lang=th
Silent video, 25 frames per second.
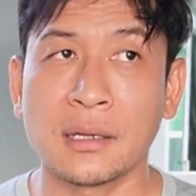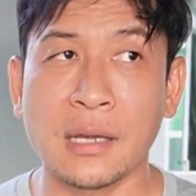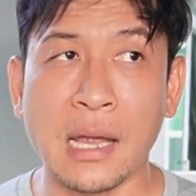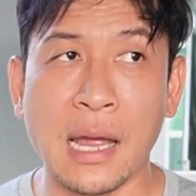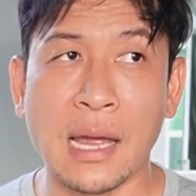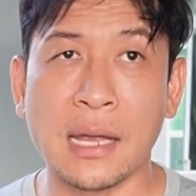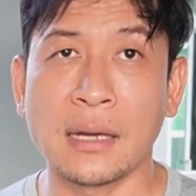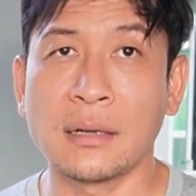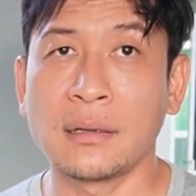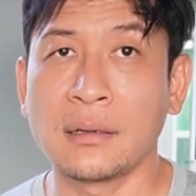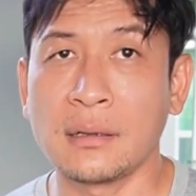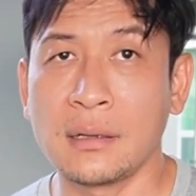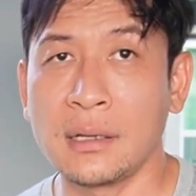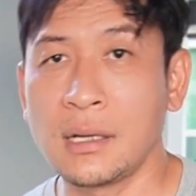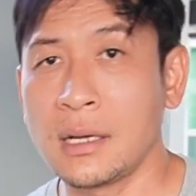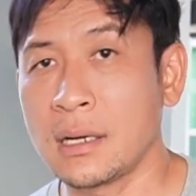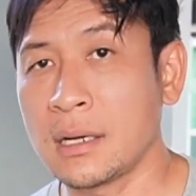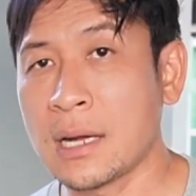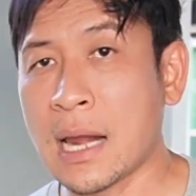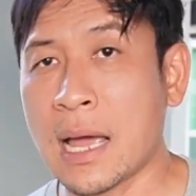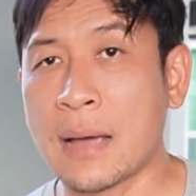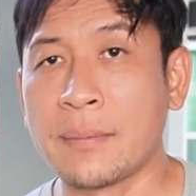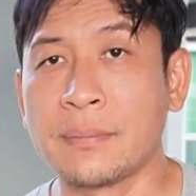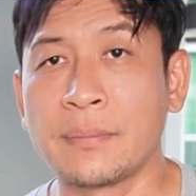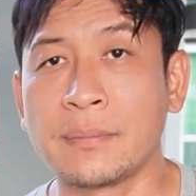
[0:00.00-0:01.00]
การเลือ
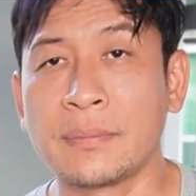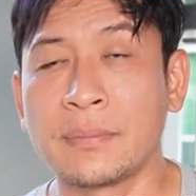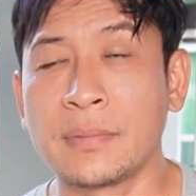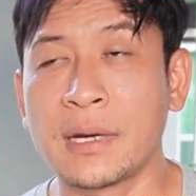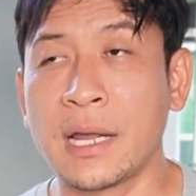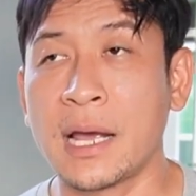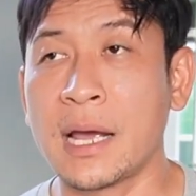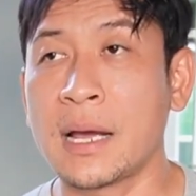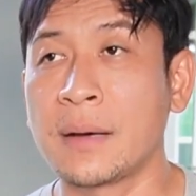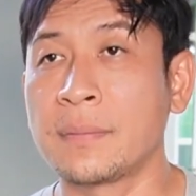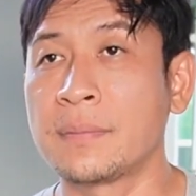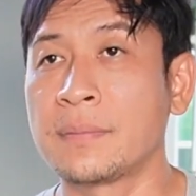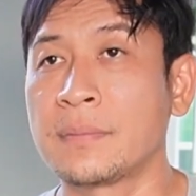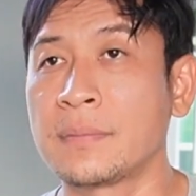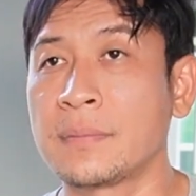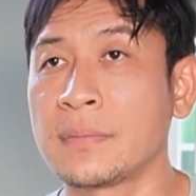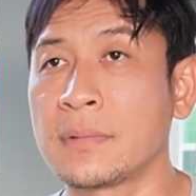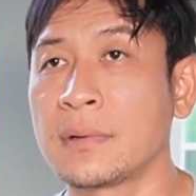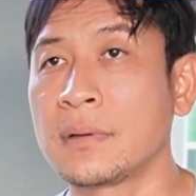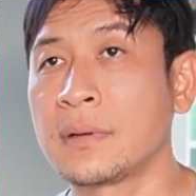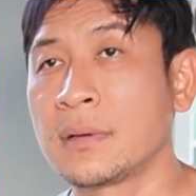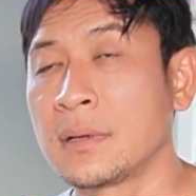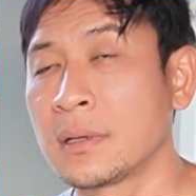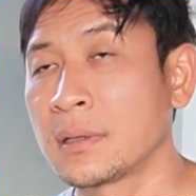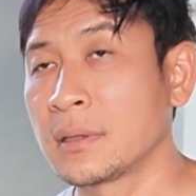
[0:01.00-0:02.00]
กลำนะครับ
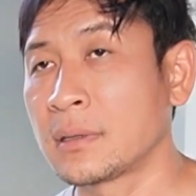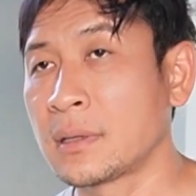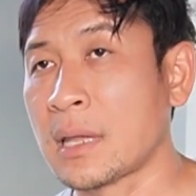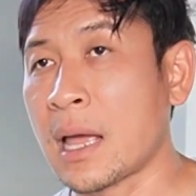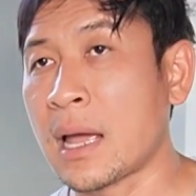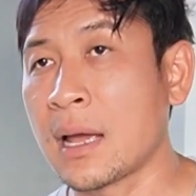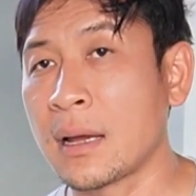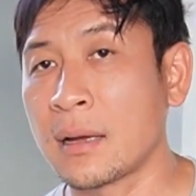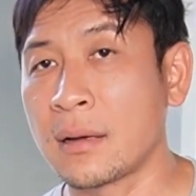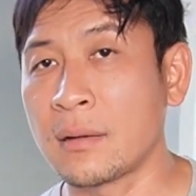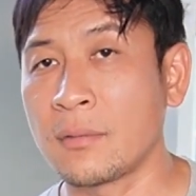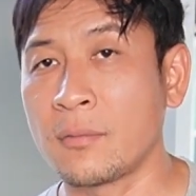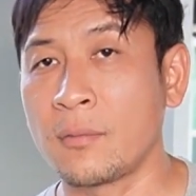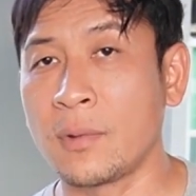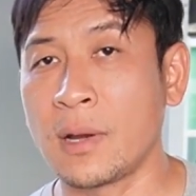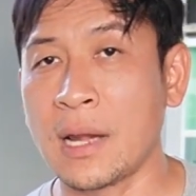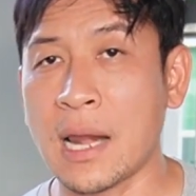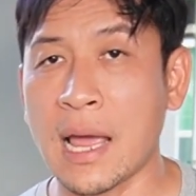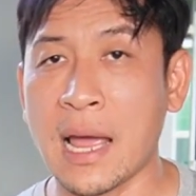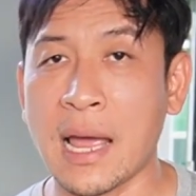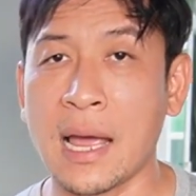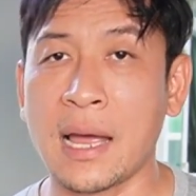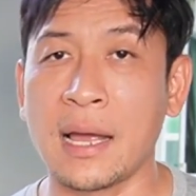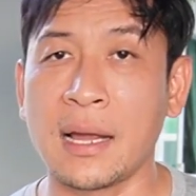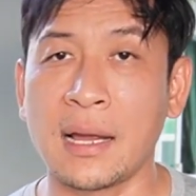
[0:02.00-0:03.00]
ตั้งเว
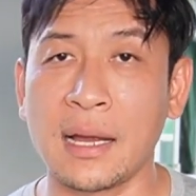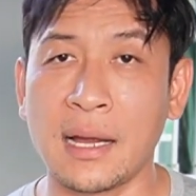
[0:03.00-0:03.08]
ลา